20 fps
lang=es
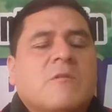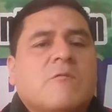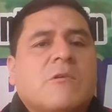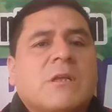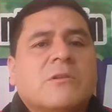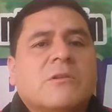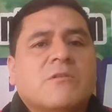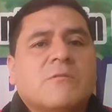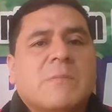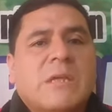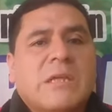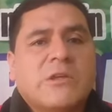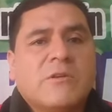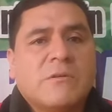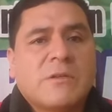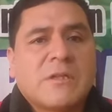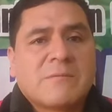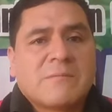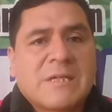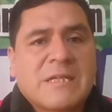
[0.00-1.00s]
cuántos
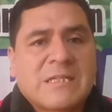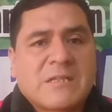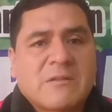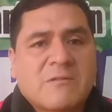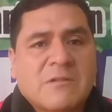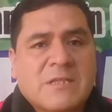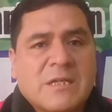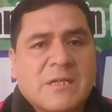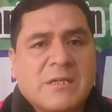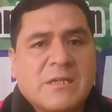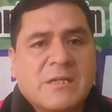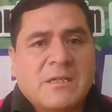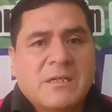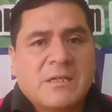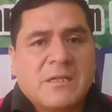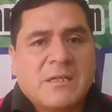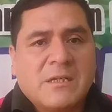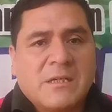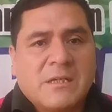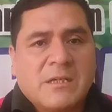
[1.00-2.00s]
millones más lo están
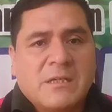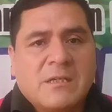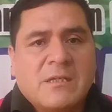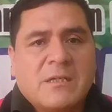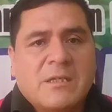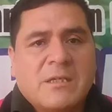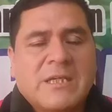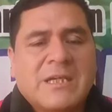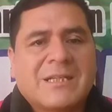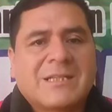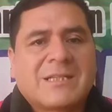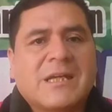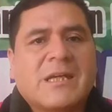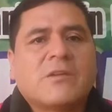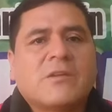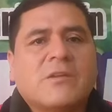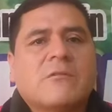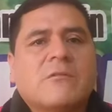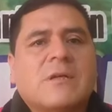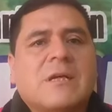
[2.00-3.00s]

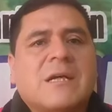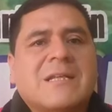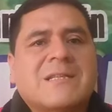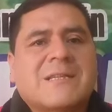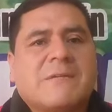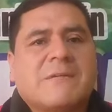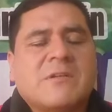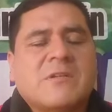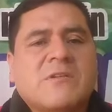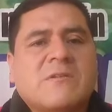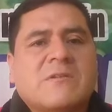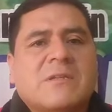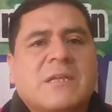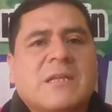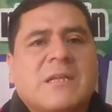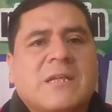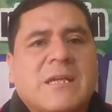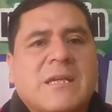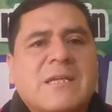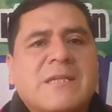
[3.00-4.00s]
inyectando al servicio de
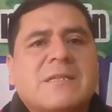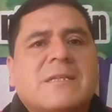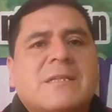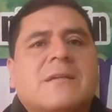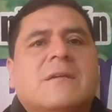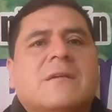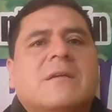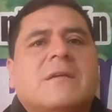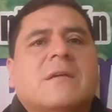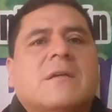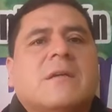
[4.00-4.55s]
inteligencia.